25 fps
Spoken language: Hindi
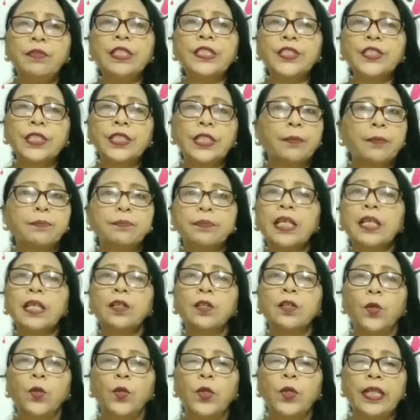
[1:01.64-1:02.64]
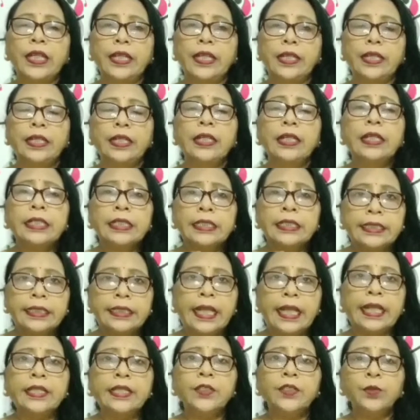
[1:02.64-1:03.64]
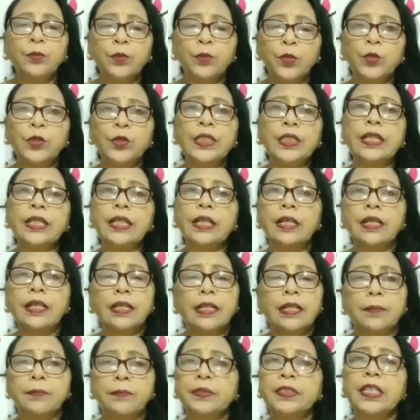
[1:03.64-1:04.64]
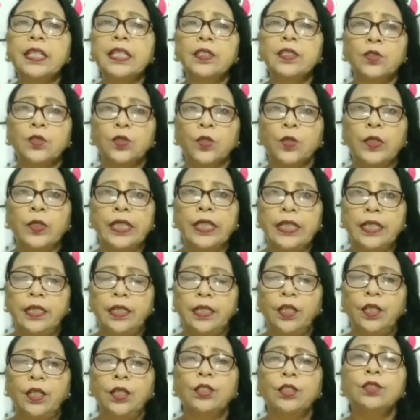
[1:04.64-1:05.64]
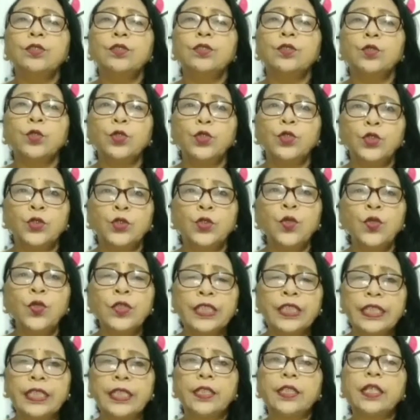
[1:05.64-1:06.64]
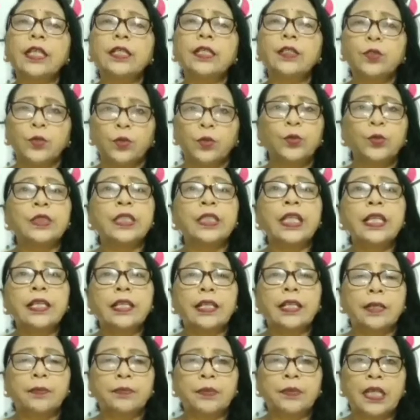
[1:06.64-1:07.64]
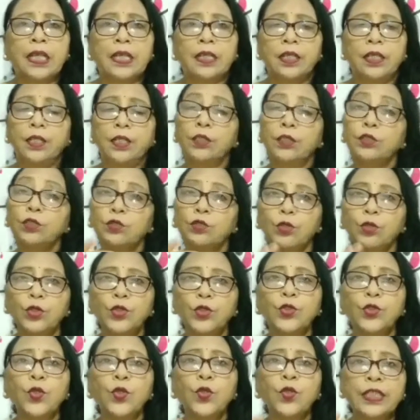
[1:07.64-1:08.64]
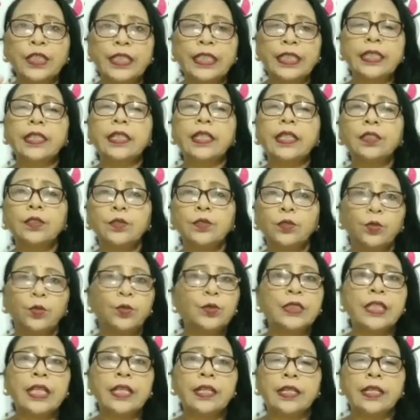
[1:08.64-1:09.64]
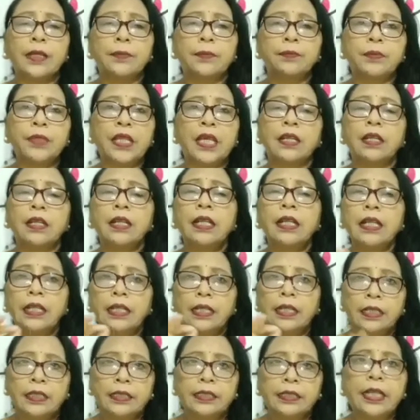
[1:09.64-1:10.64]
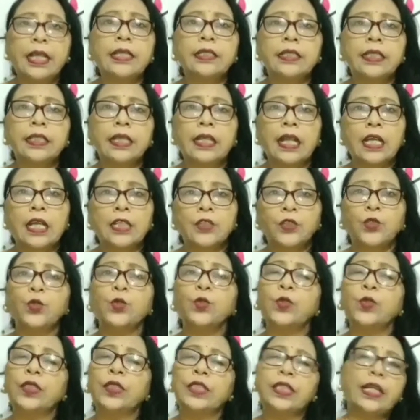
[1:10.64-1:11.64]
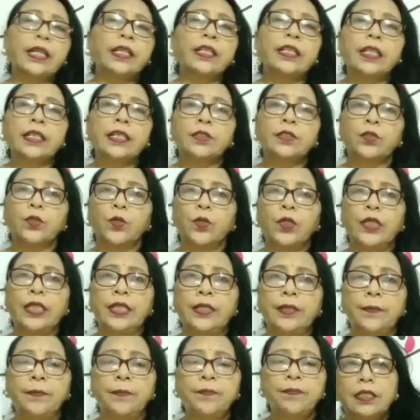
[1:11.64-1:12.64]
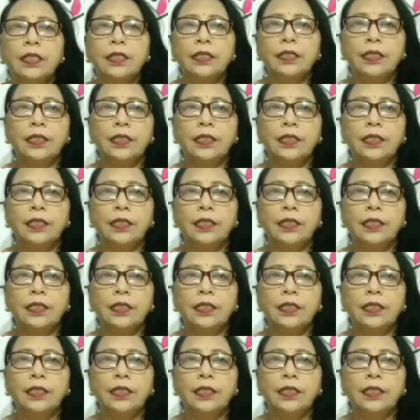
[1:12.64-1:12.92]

में विष कब तक घोले नयन मूंद कर कब तक सोले दुष्टों की कर तूते कब तक दुष्टों की करतूते कब तक हृदय तराजू रख रख तोले